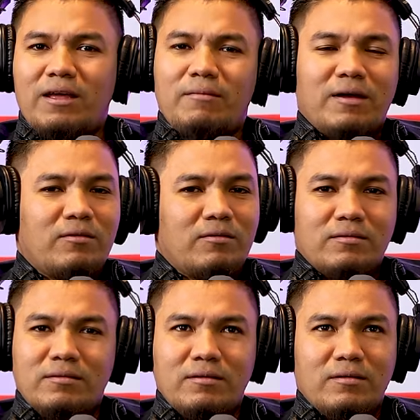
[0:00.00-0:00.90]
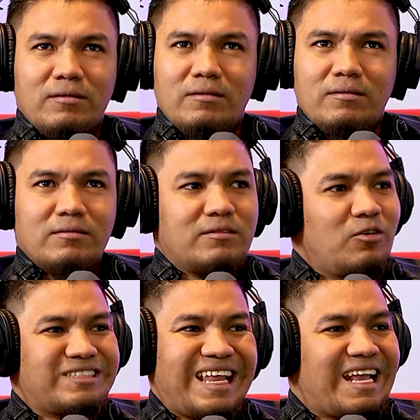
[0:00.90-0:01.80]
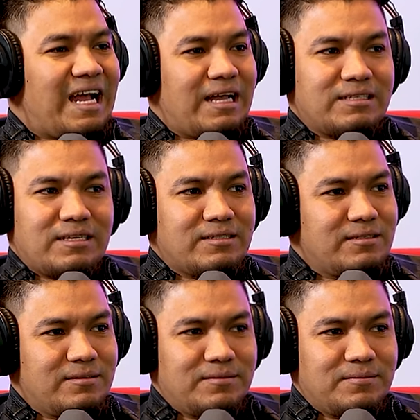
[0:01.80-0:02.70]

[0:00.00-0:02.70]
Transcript: Oye, hermano, dos, tres casas.